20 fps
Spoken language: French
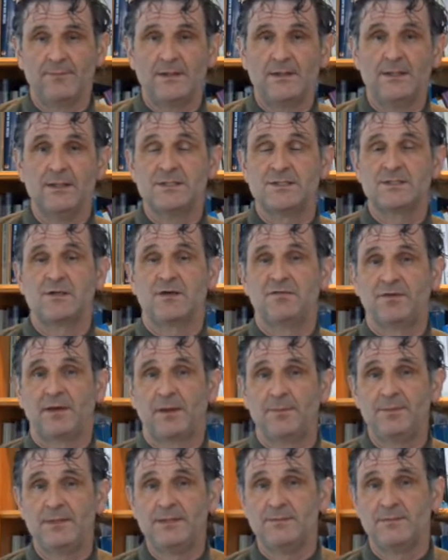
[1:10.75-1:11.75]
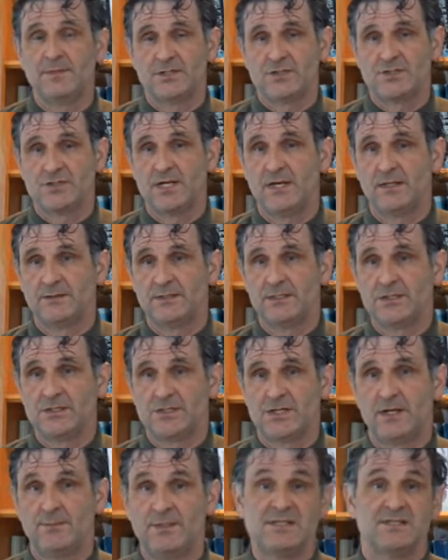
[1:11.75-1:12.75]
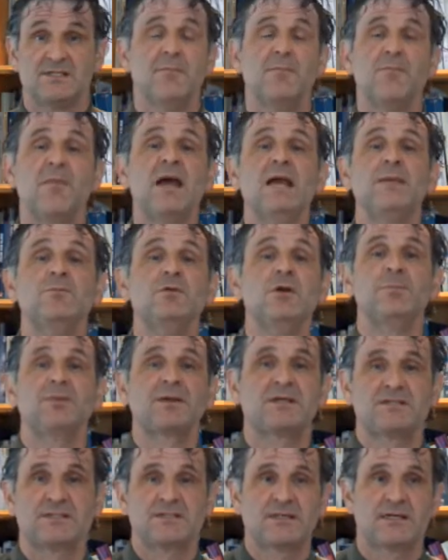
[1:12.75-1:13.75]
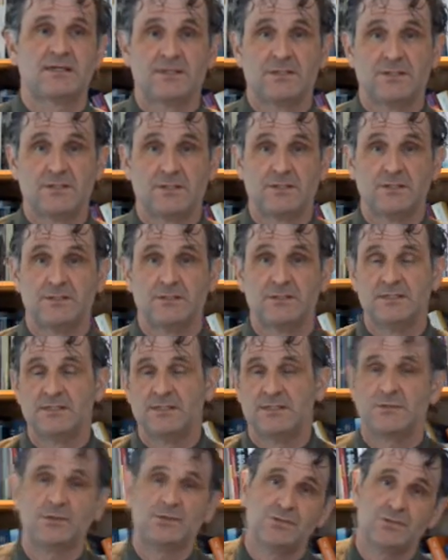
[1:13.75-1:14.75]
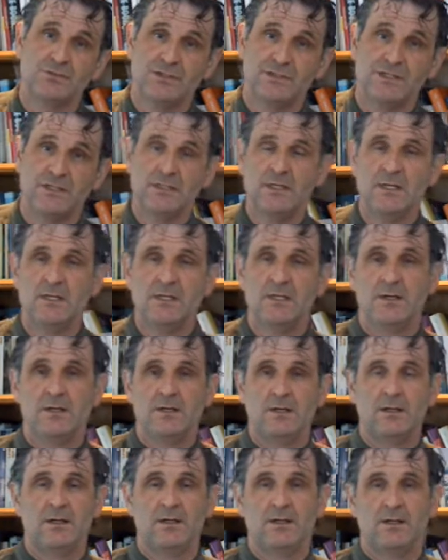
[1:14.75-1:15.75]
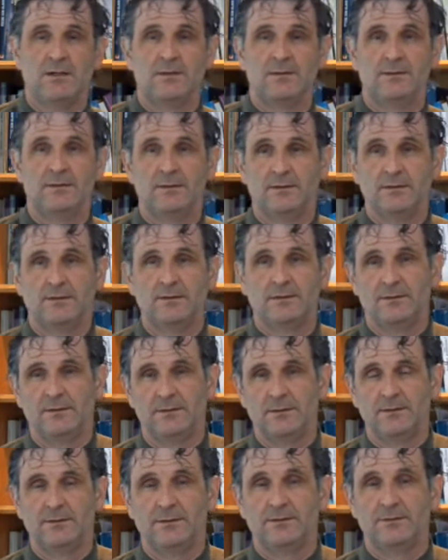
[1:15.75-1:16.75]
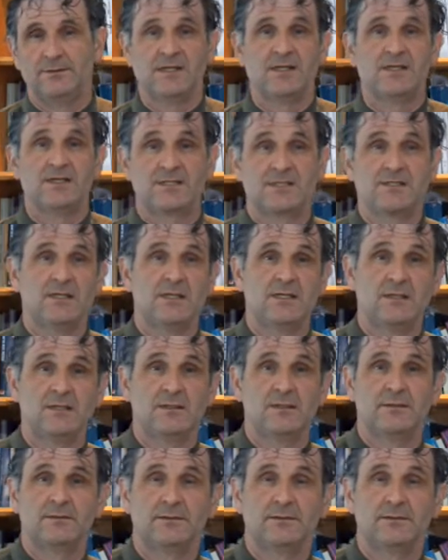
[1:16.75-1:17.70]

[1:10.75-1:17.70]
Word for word: Et ce qui a frappé l'imaginaire des gens, mais c'est même le président des, États-Unis, euh, un, ancien,